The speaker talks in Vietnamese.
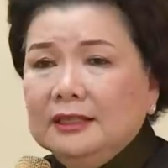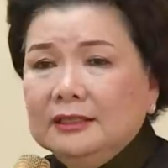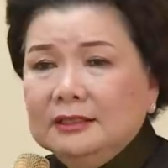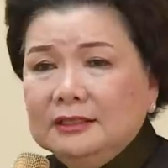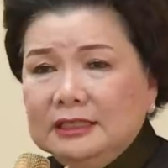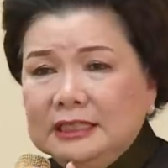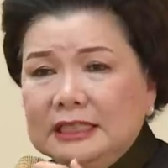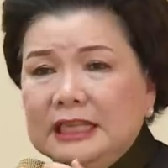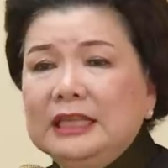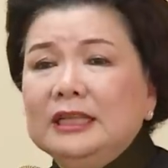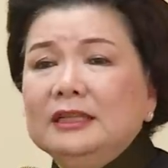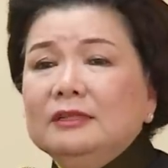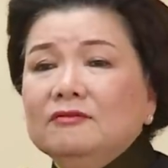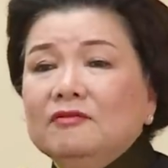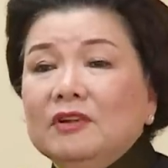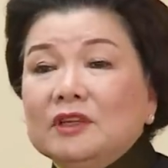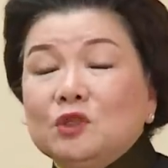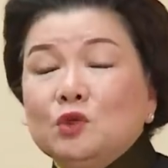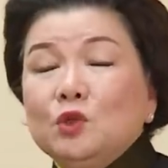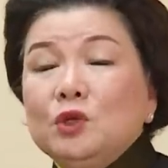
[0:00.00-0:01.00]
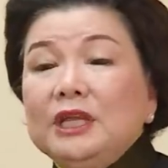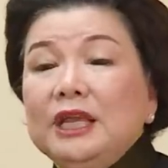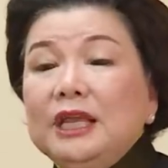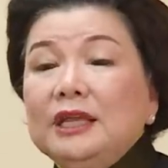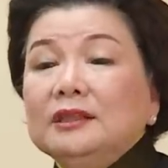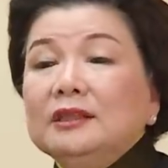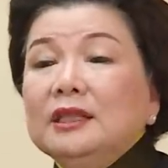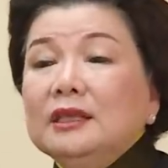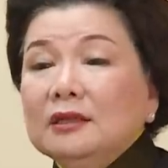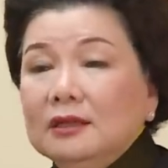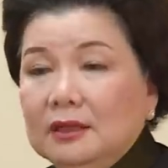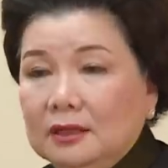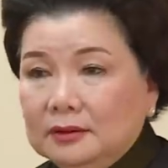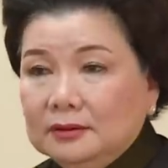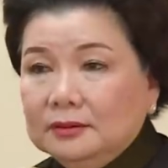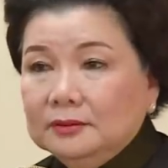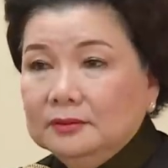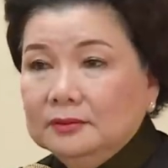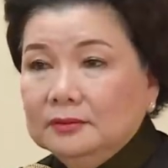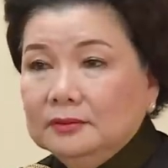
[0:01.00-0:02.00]
nhìn và suy nghĩ tích cực
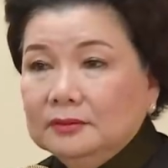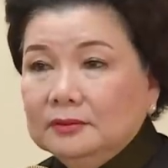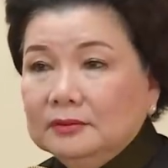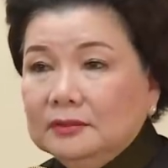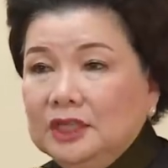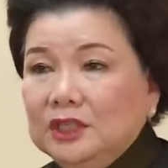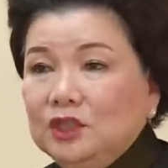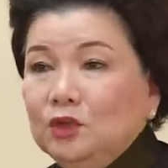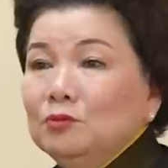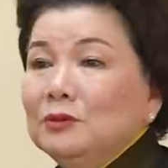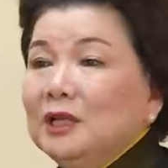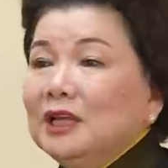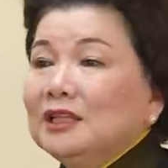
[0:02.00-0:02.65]
thì chúng